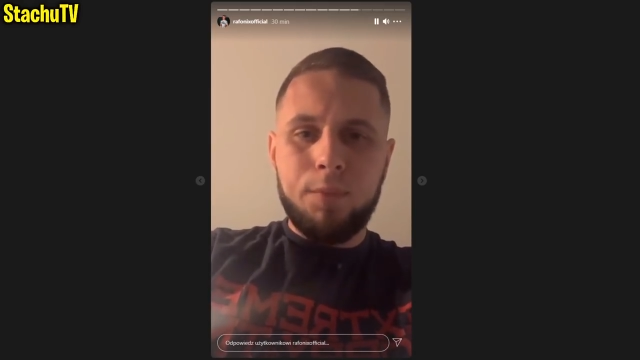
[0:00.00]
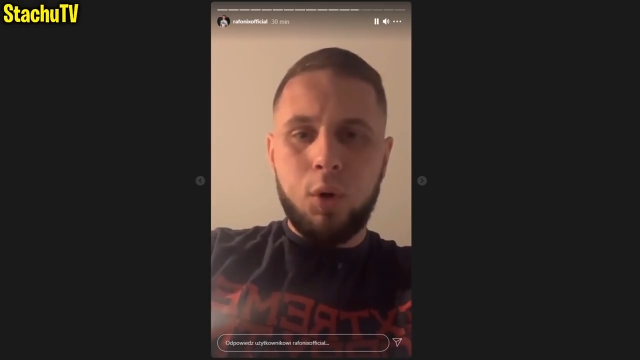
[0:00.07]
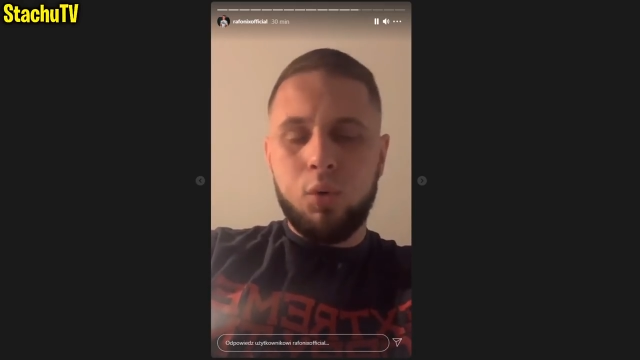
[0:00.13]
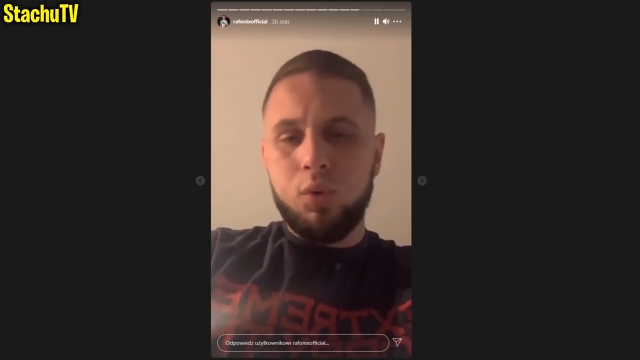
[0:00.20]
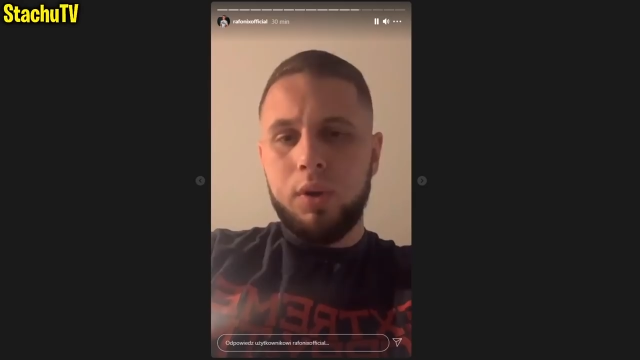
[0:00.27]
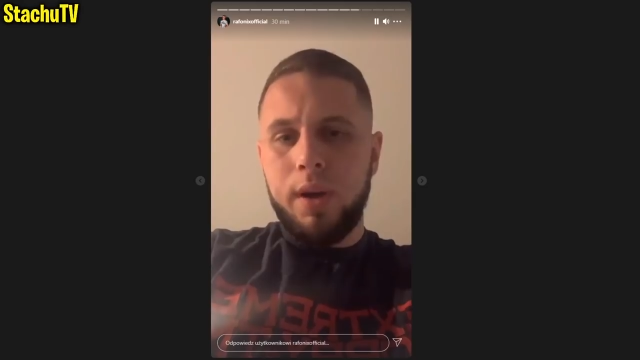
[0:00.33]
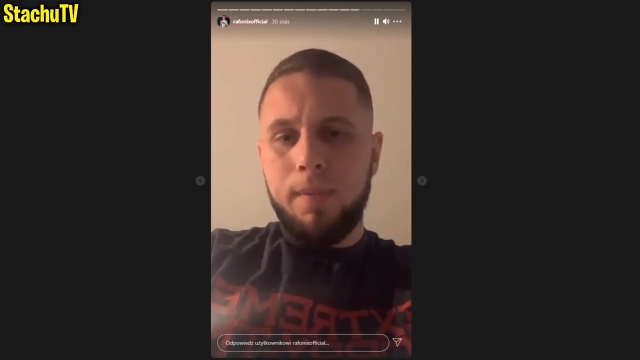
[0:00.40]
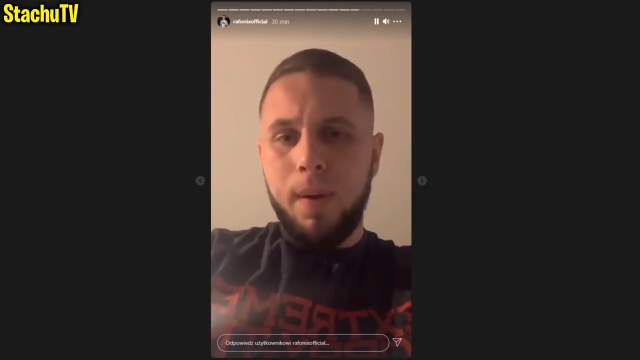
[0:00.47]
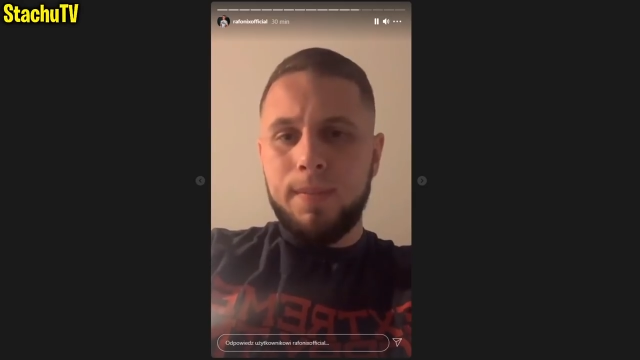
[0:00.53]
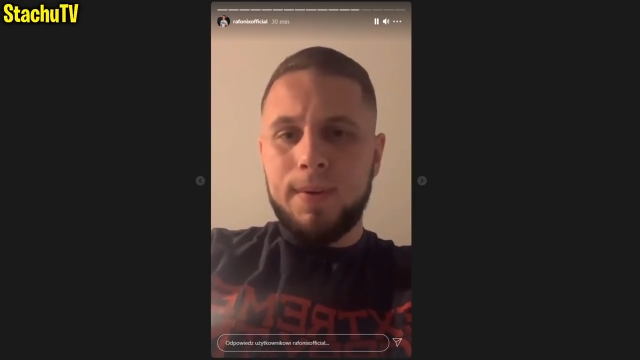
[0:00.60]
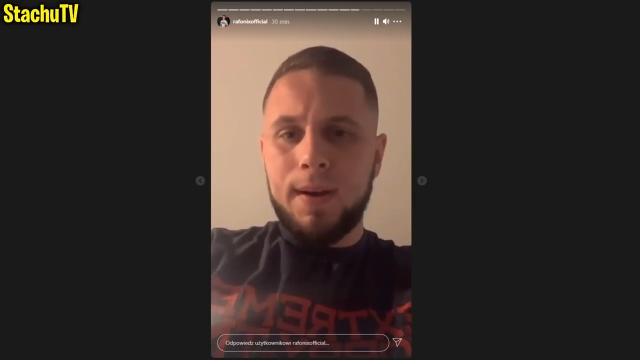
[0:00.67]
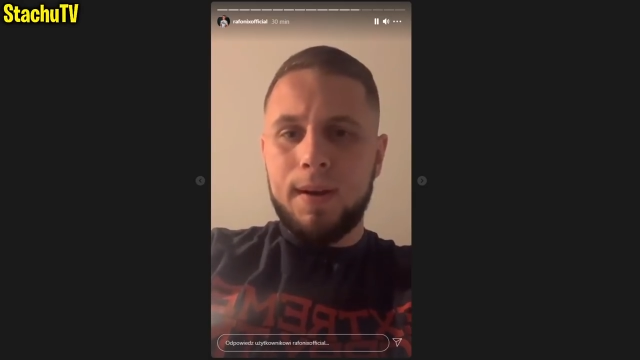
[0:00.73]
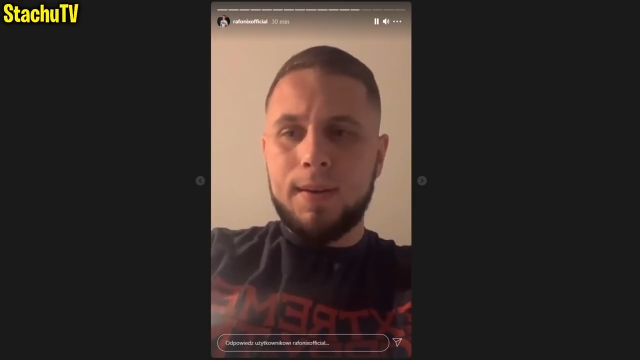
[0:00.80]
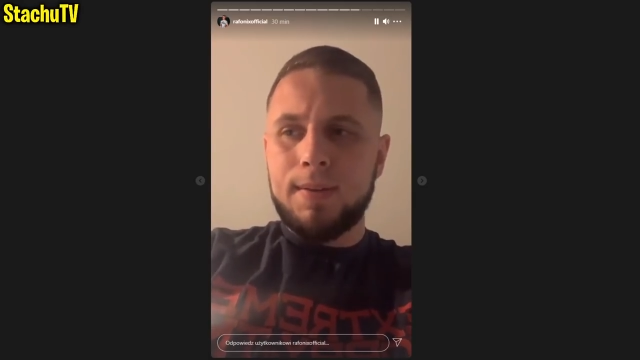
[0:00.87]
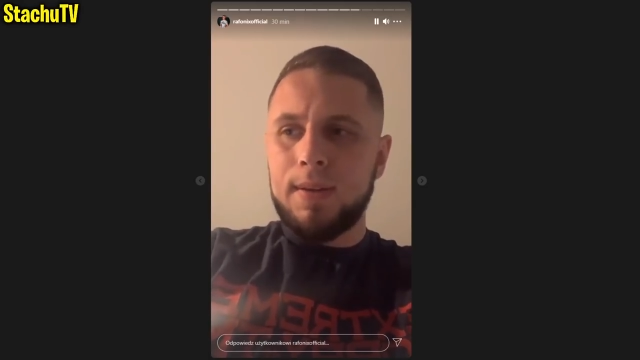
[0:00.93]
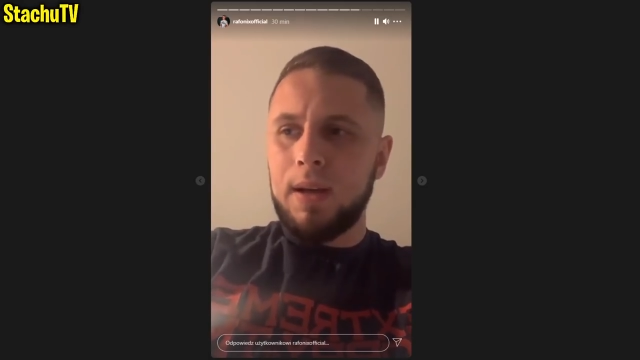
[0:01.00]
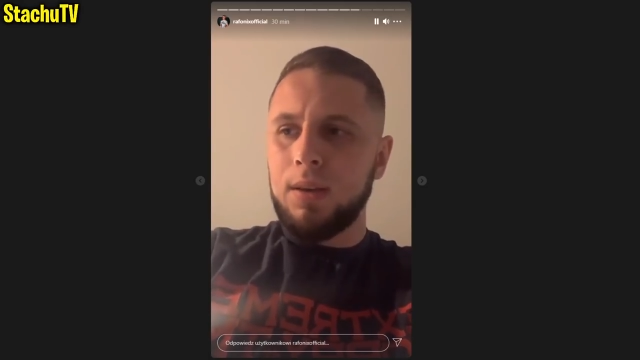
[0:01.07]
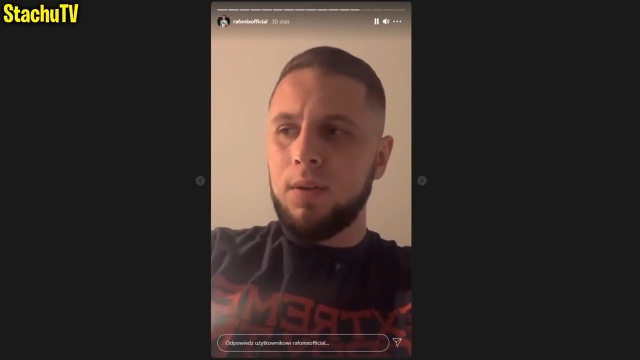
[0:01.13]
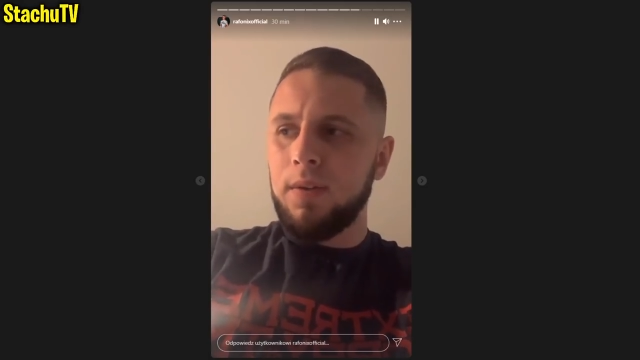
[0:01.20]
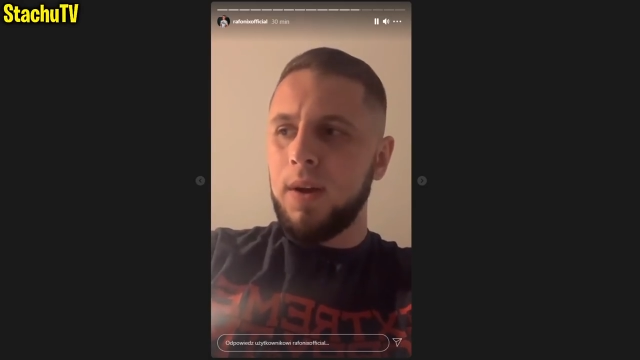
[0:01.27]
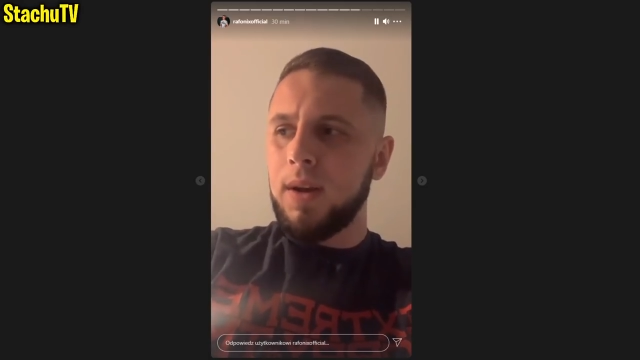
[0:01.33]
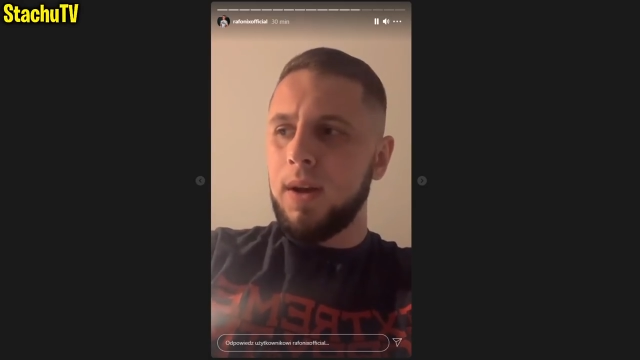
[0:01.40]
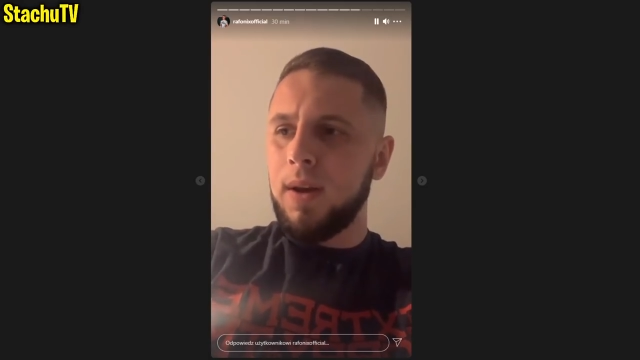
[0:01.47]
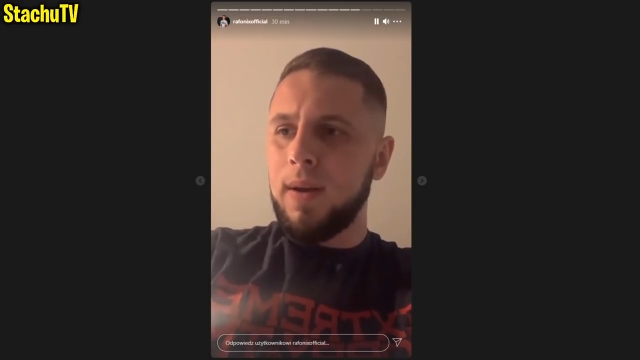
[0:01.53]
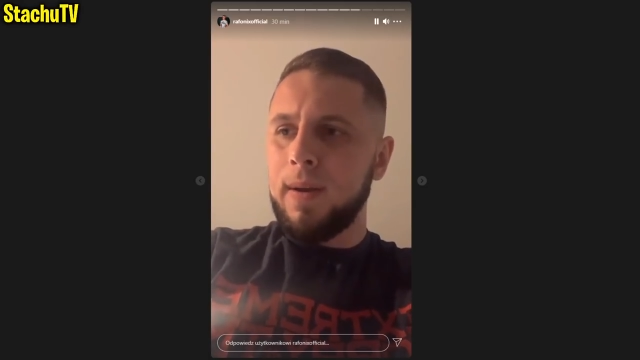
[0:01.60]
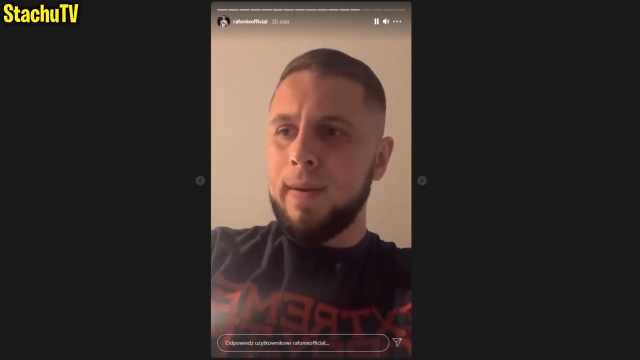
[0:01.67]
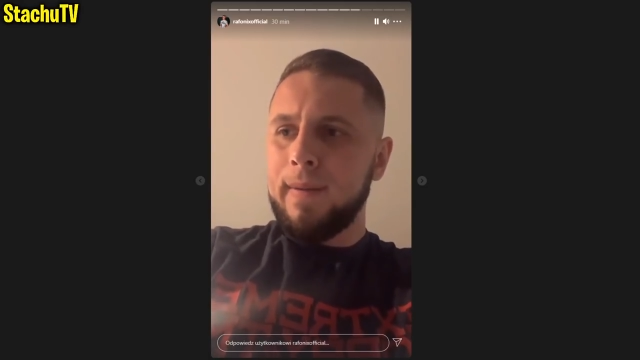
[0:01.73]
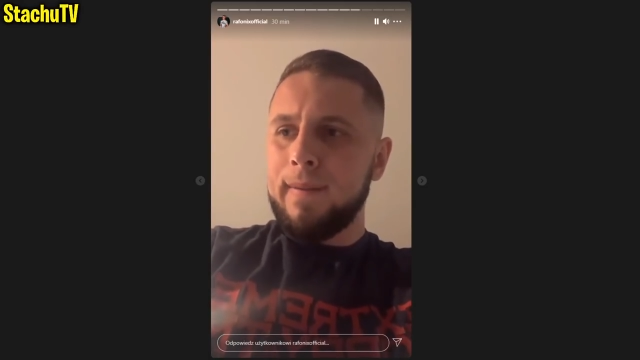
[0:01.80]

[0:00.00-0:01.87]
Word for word: Ogólnie mam zakaz trenowania.